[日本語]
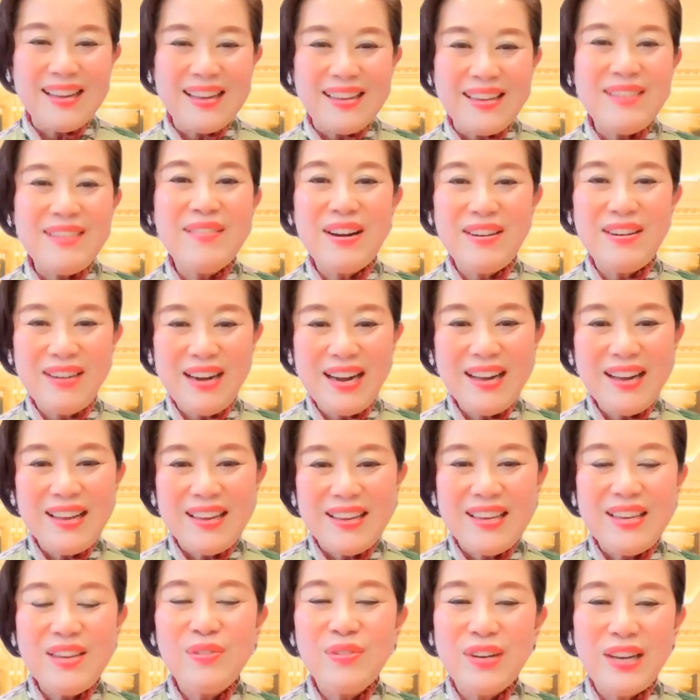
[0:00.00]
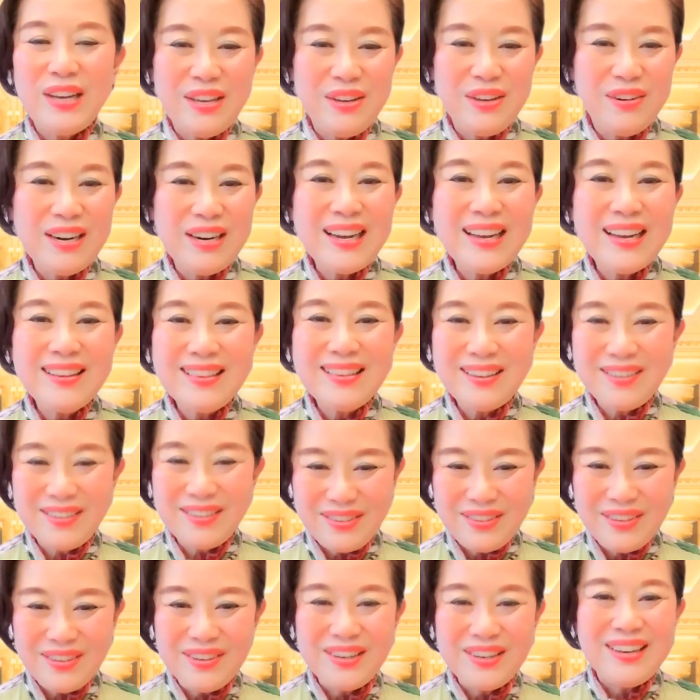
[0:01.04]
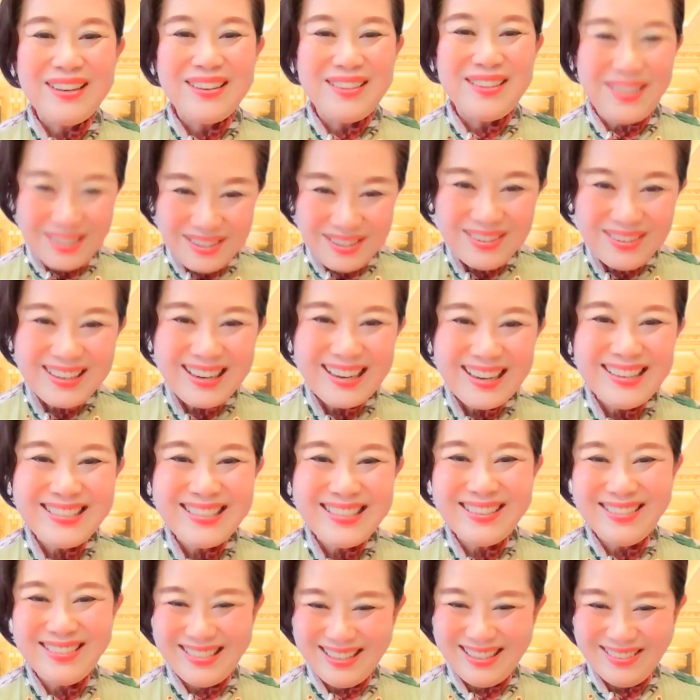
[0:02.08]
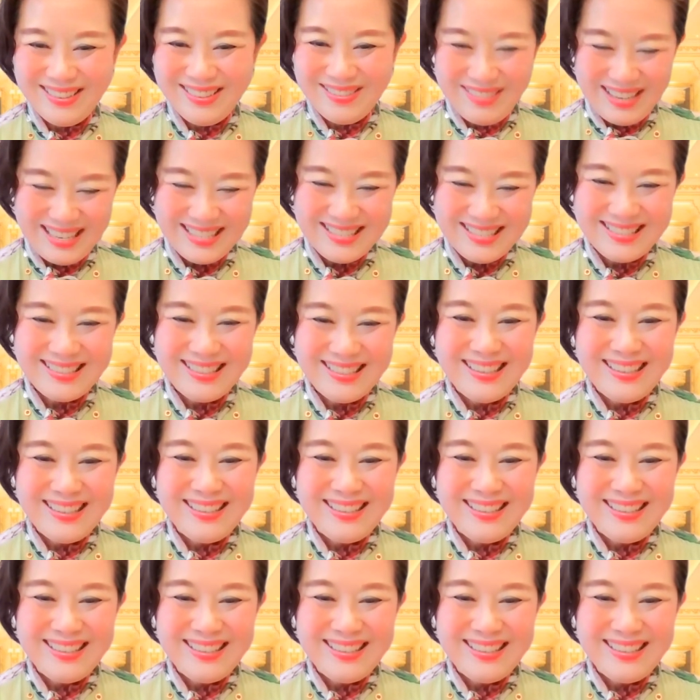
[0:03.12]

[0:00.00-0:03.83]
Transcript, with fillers: 今は皮膚が弱かったことをとても感謝をしております。